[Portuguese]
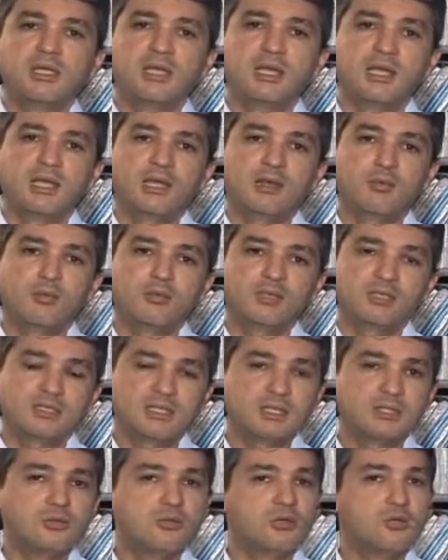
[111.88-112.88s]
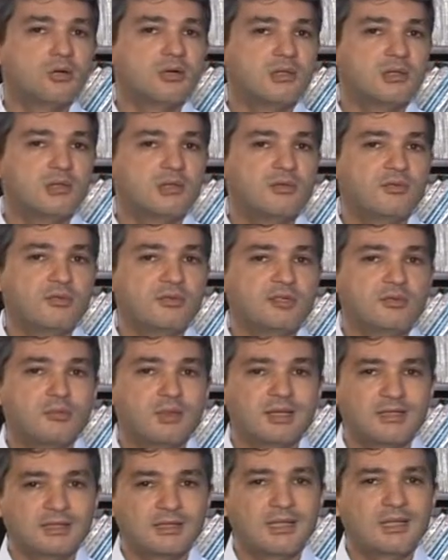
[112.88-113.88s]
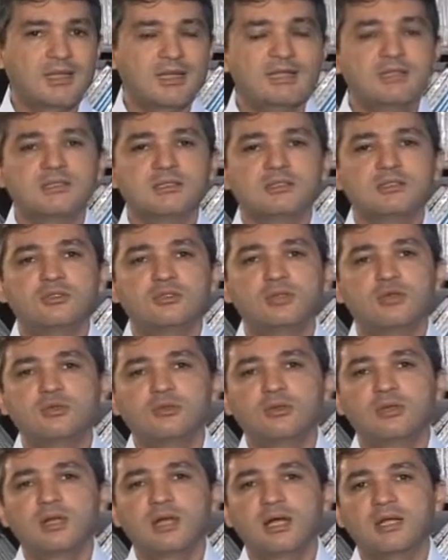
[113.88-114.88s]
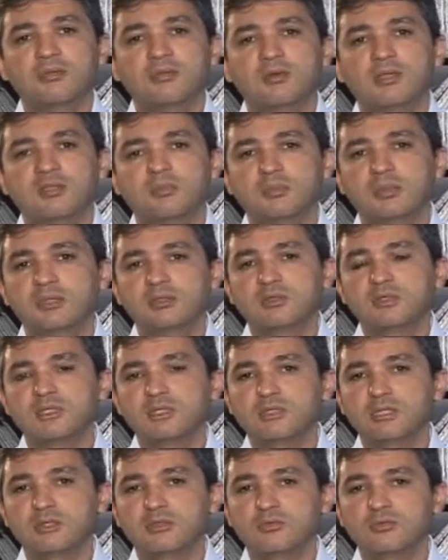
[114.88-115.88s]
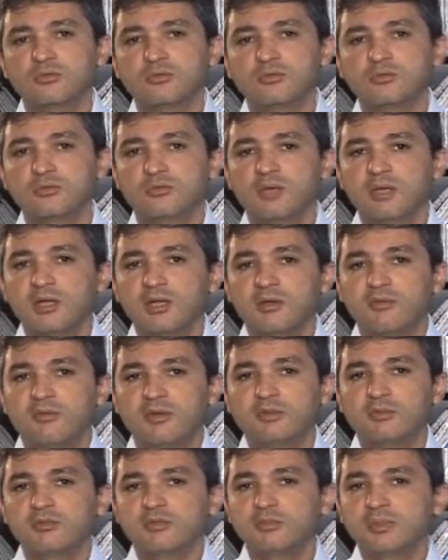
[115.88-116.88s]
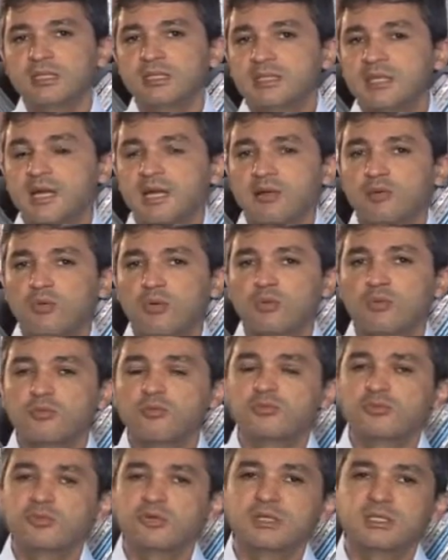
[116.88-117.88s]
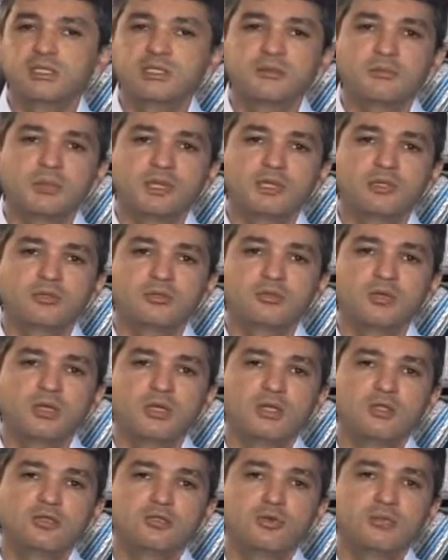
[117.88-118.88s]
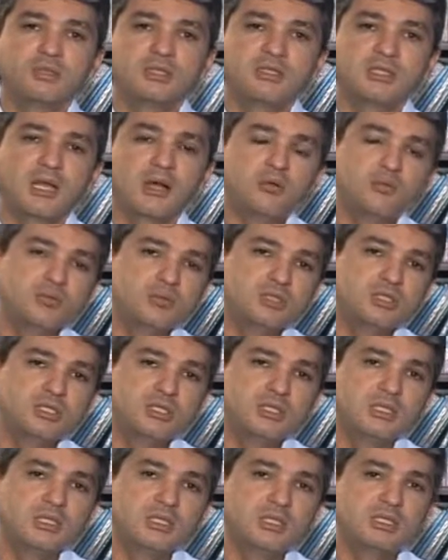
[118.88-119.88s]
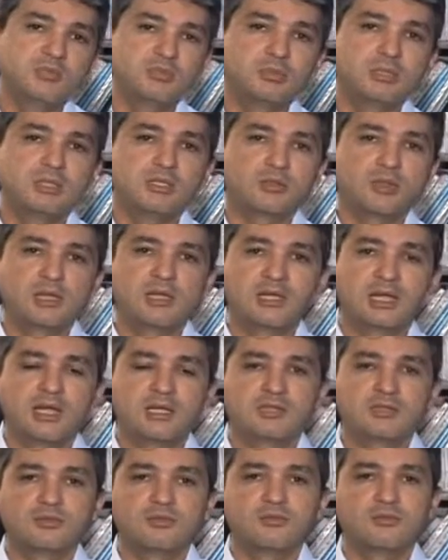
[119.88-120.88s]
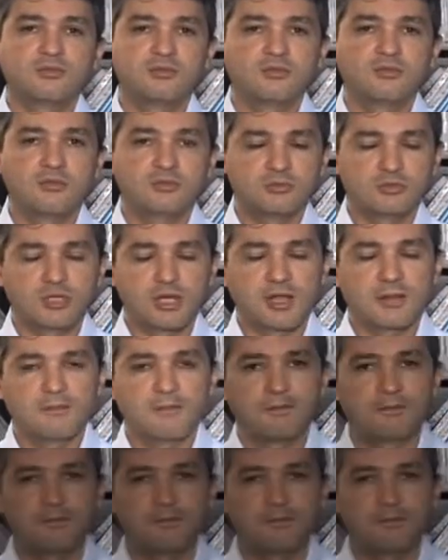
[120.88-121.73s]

é um escritor e fez uma tese de doutorado a respeito desse assunto. Vai nos brindar com alguns conhecimentos sobre saúde e espiritualidade. Vamos lá.